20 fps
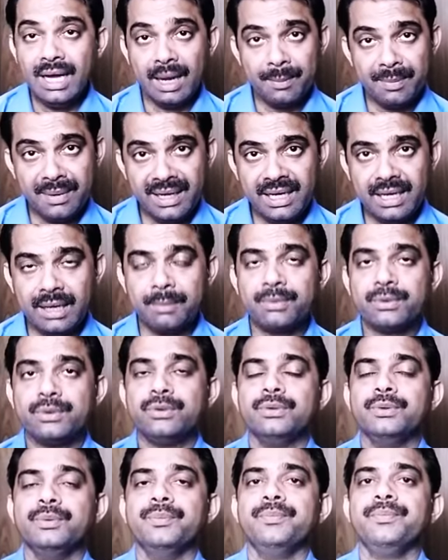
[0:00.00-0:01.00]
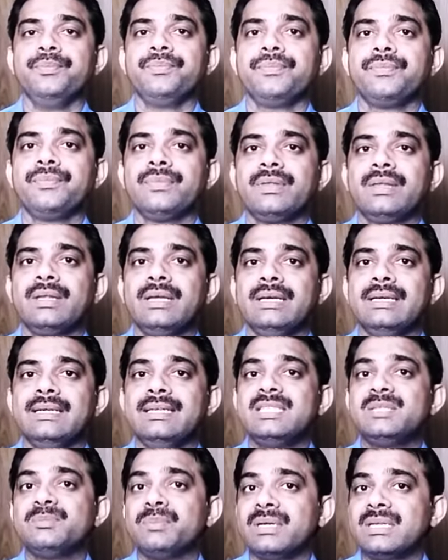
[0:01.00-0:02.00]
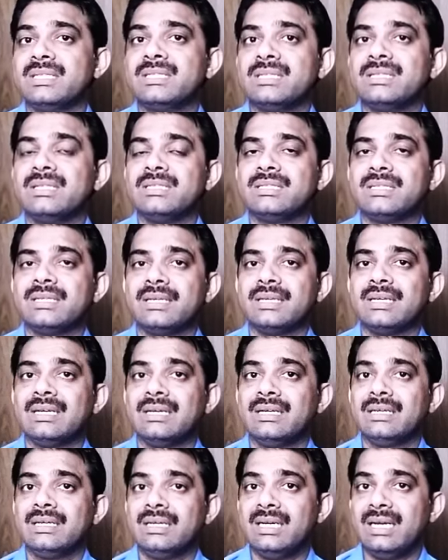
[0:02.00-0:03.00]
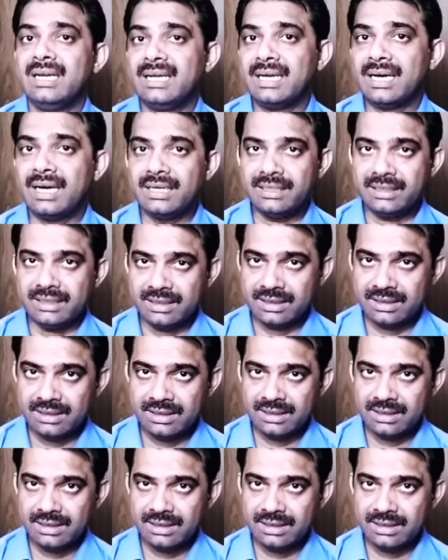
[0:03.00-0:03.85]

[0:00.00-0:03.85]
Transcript: अपने आप को इस परिस्थिति से निकालिए